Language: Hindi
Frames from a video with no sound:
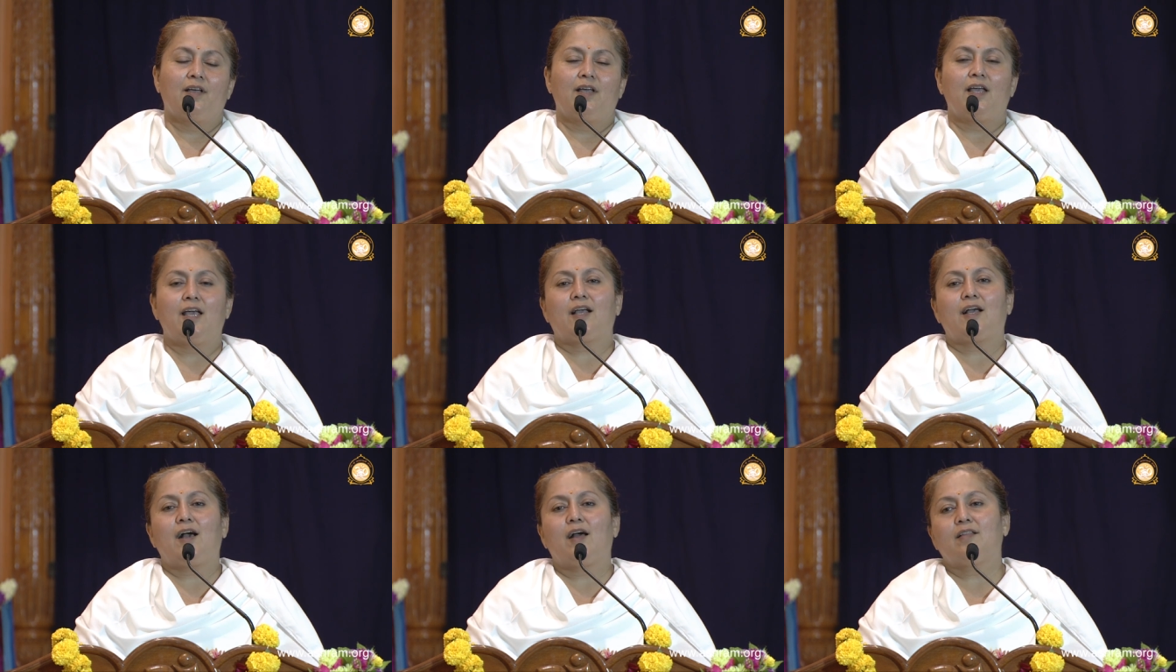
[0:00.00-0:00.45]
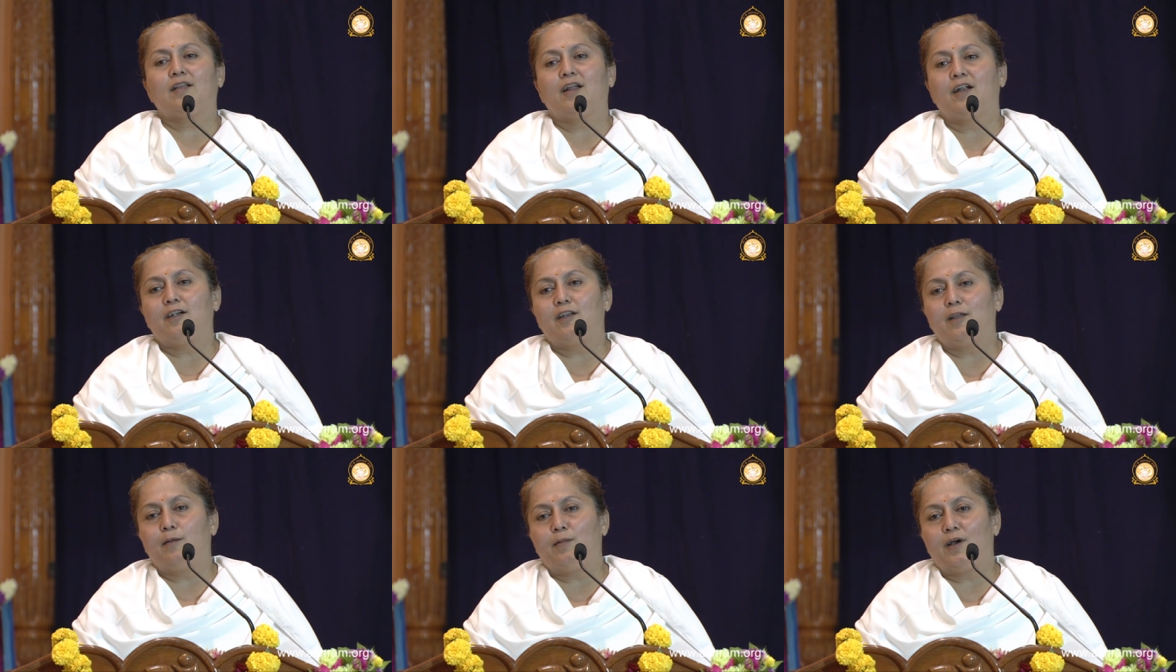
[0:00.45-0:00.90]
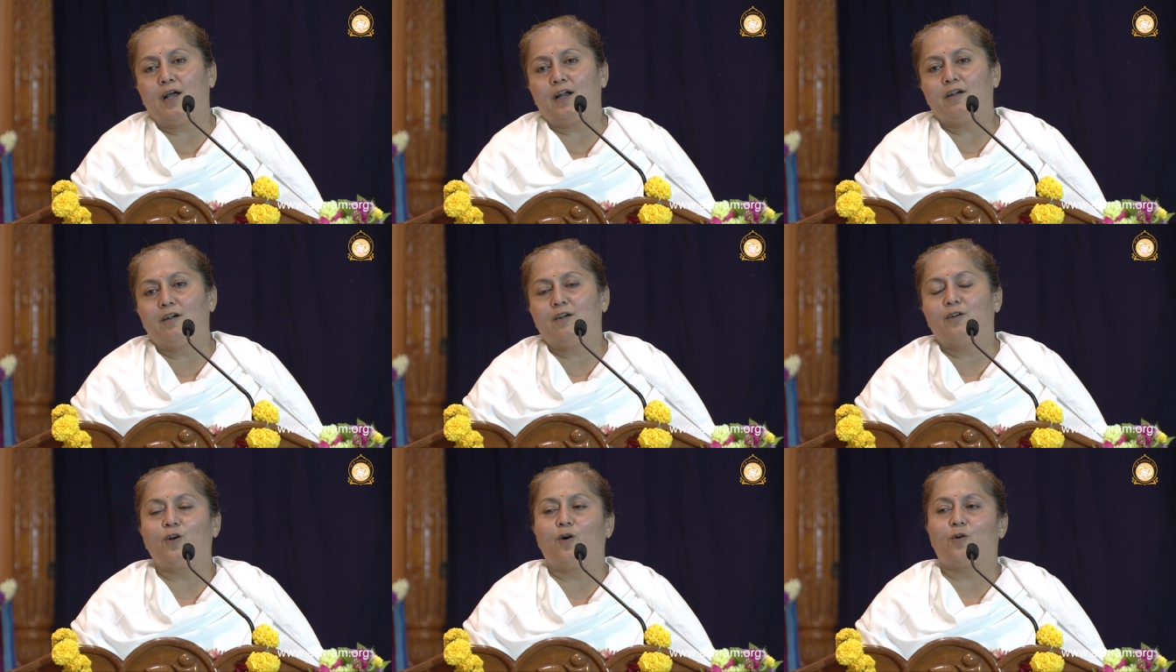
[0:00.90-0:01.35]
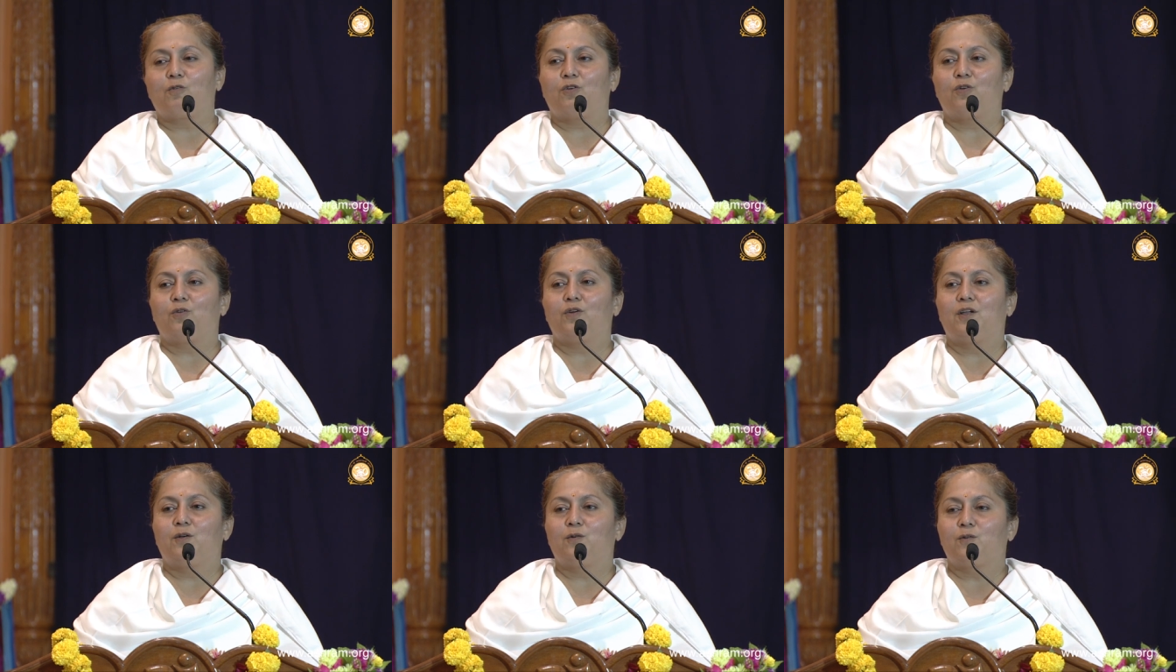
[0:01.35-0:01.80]
एक आध घंटे बाद
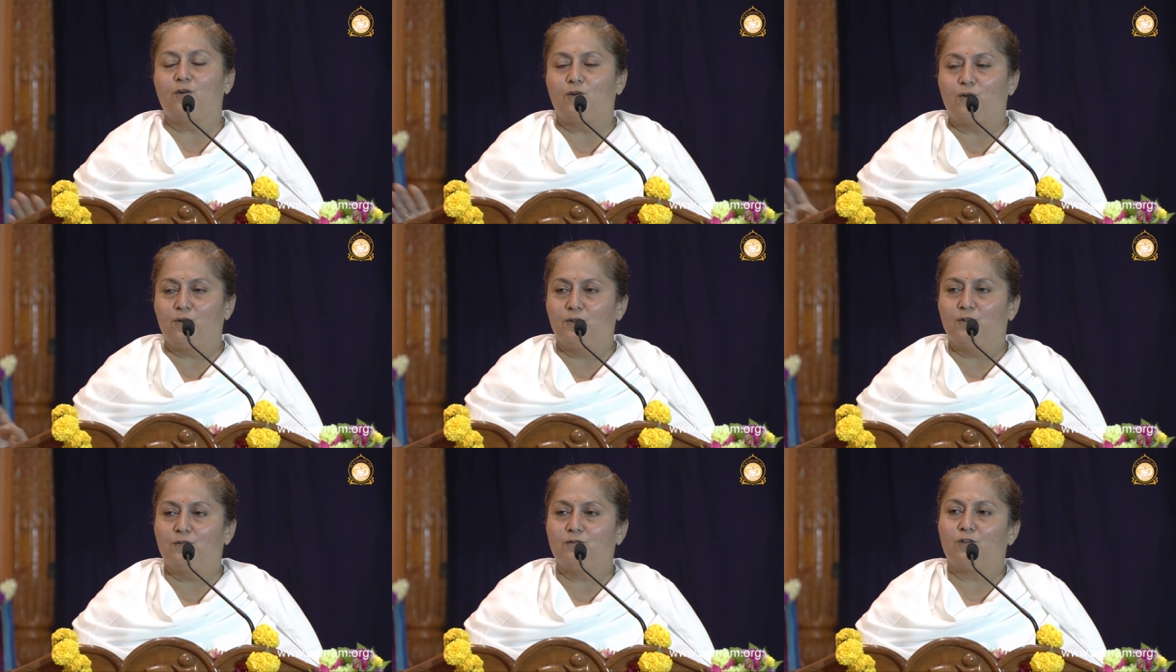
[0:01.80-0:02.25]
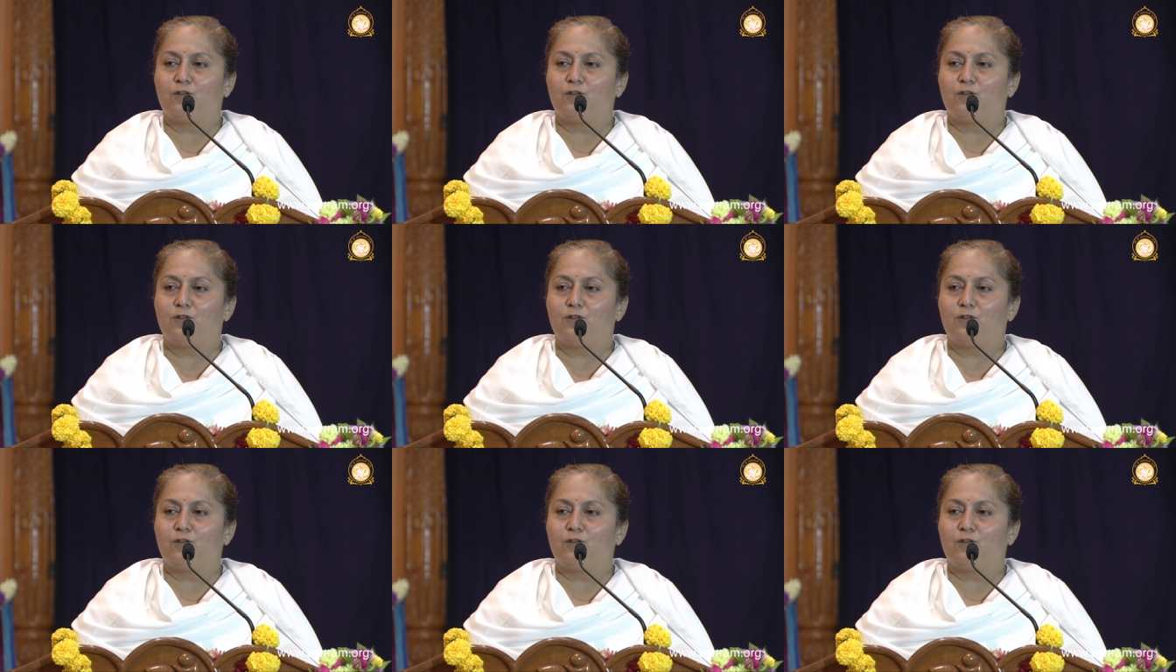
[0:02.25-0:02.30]
डॉक्टरों ने उनको